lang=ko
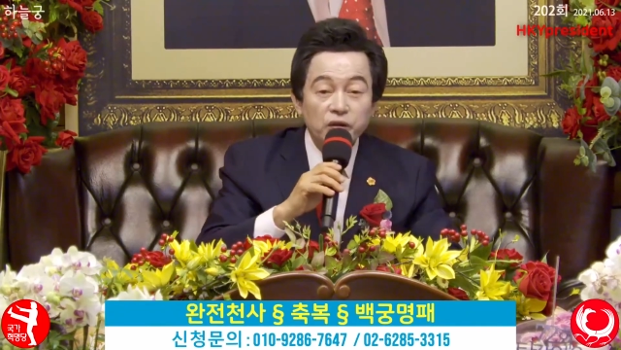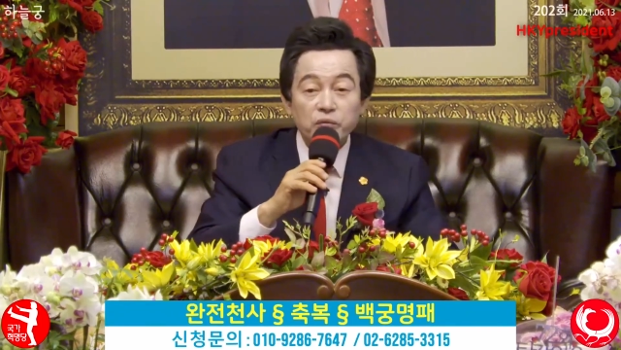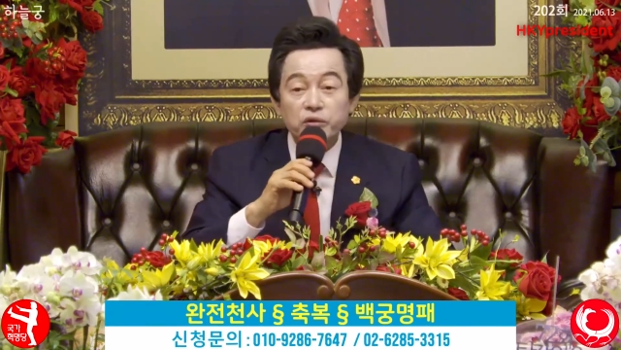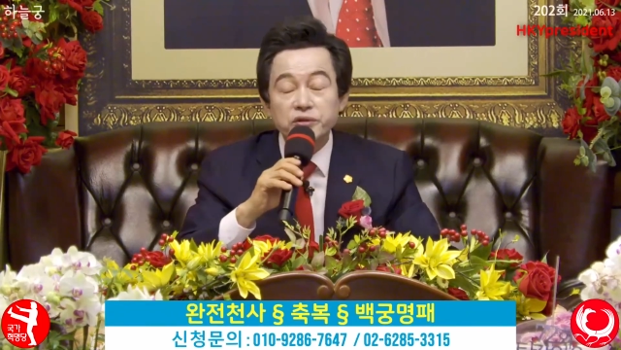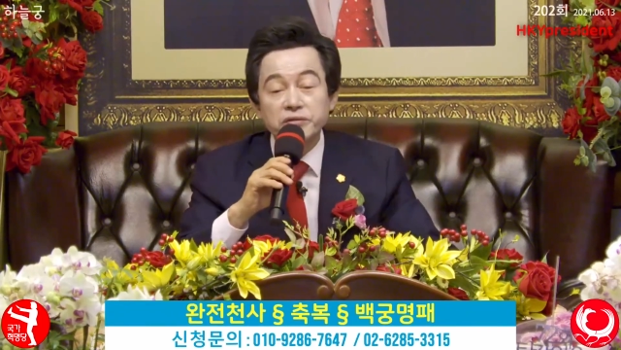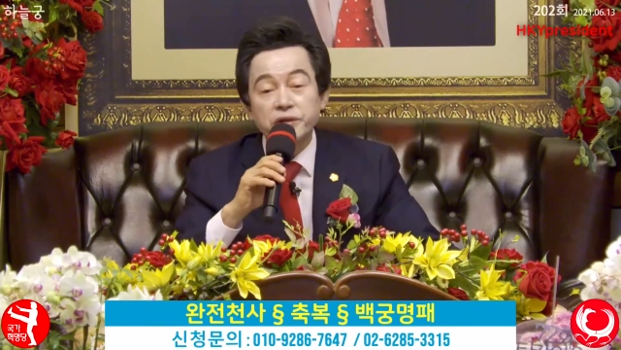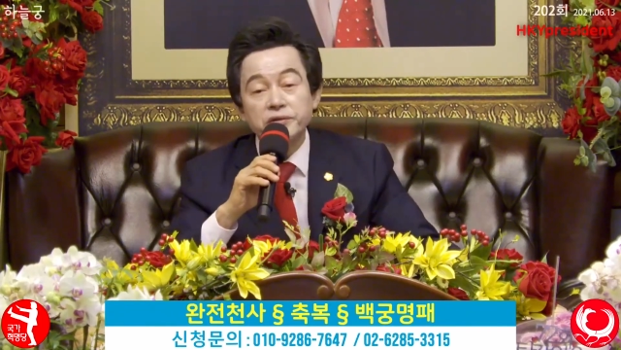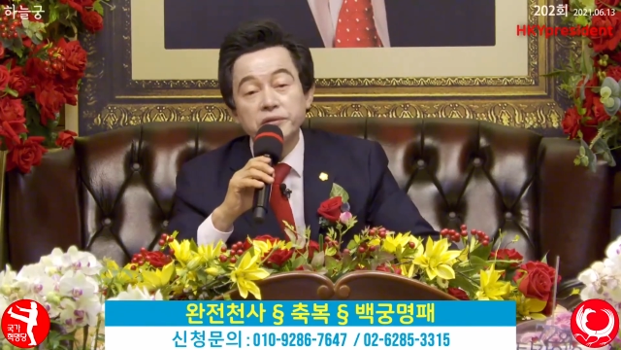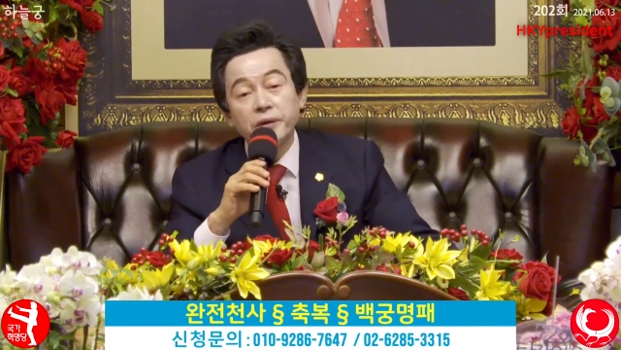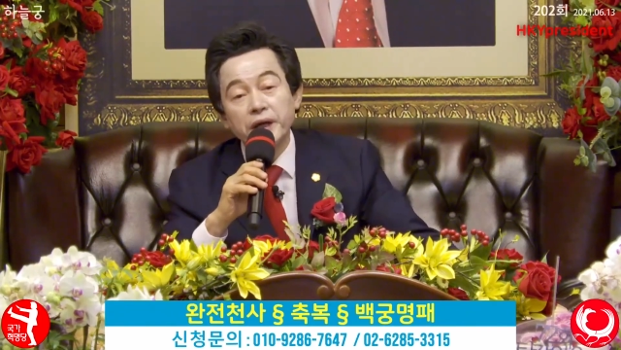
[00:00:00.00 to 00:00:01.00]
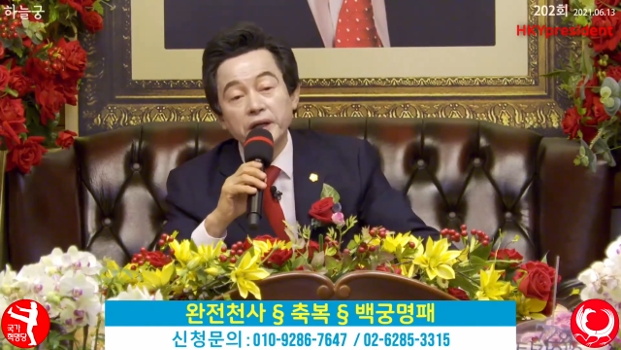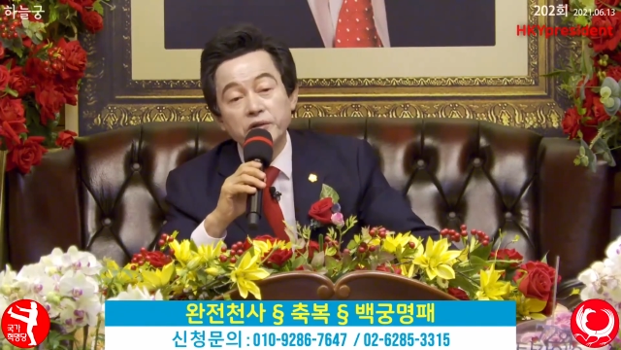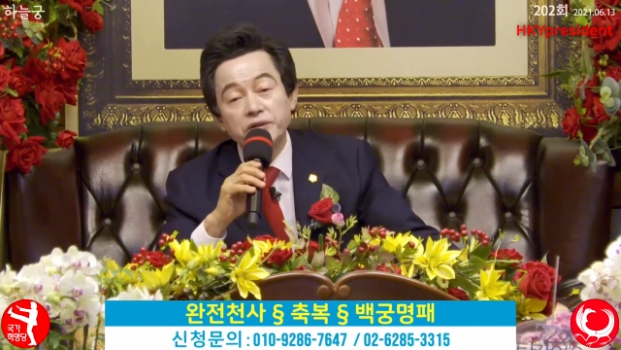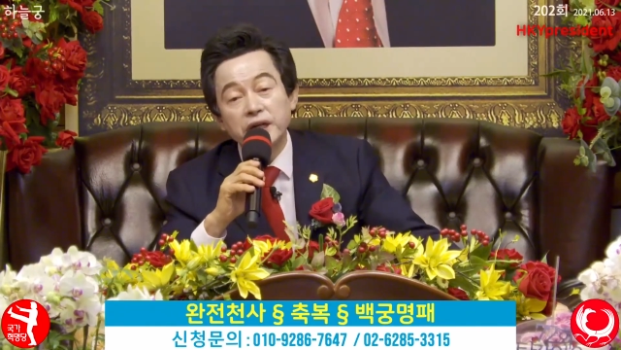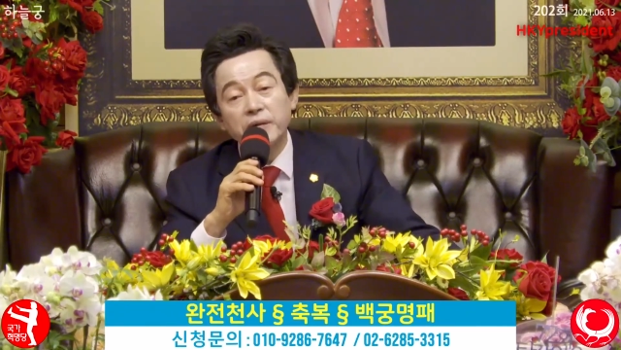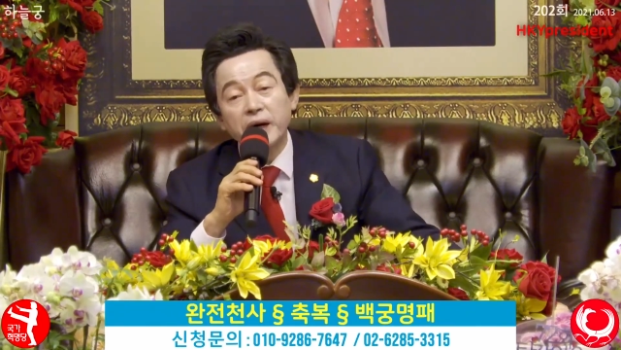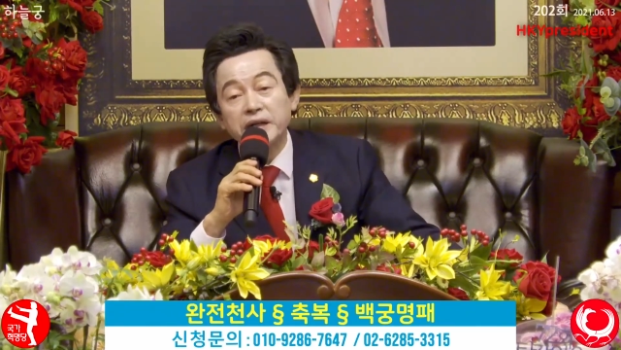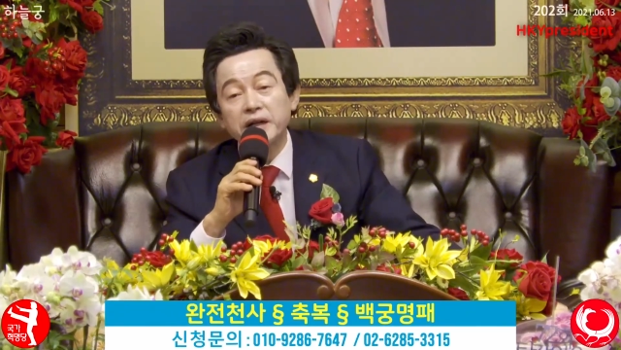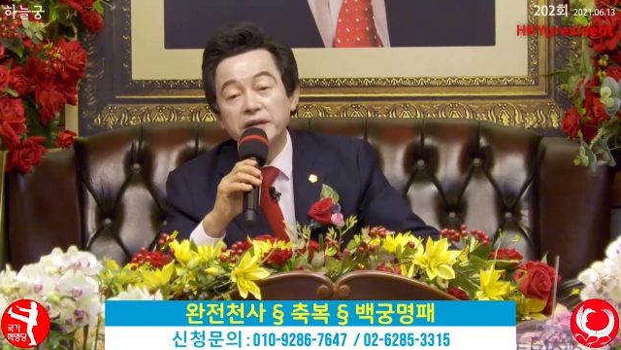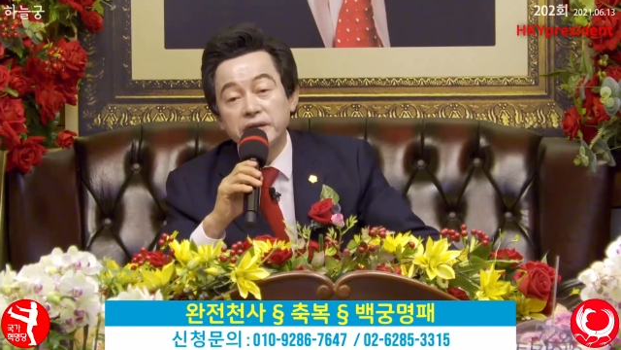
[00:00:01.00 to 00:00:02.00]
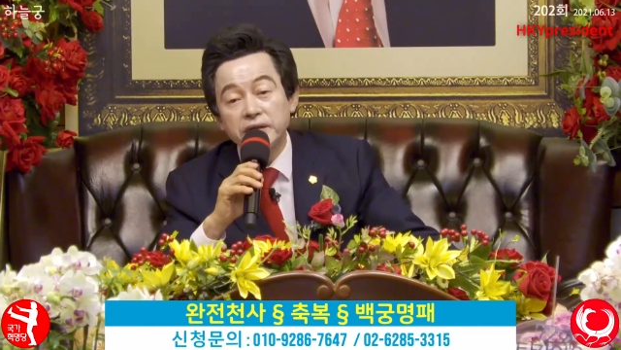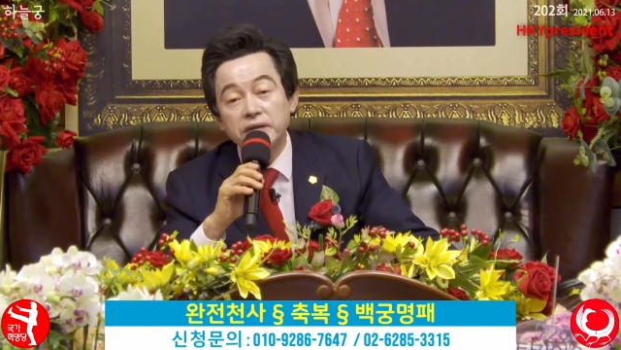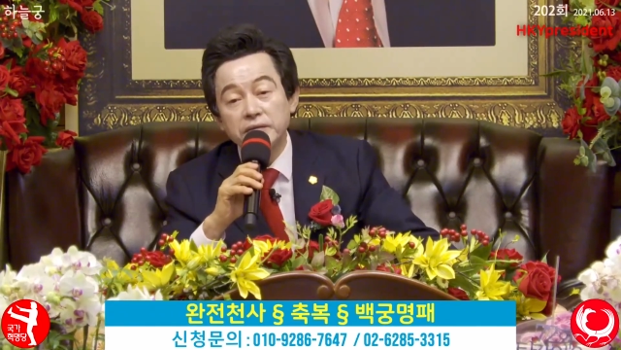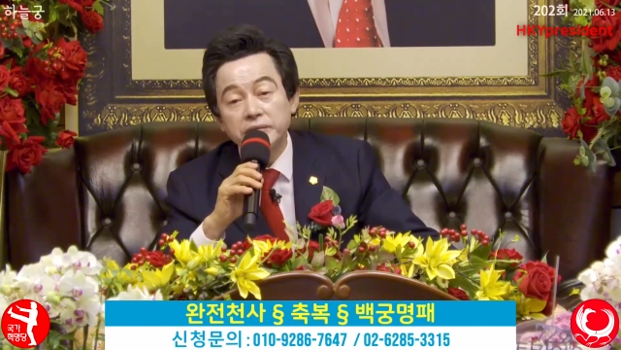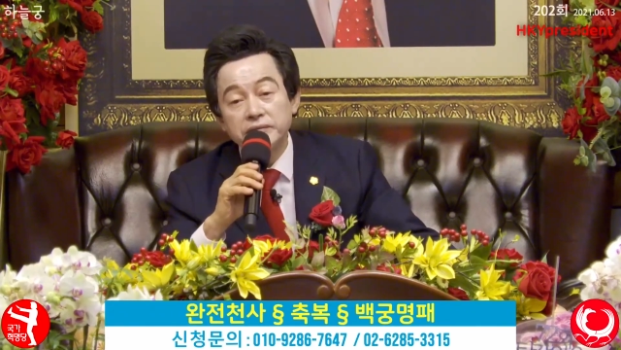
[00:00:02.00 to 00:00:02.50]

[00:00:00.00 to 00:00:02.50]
무소속 후보에 규제가 많아요.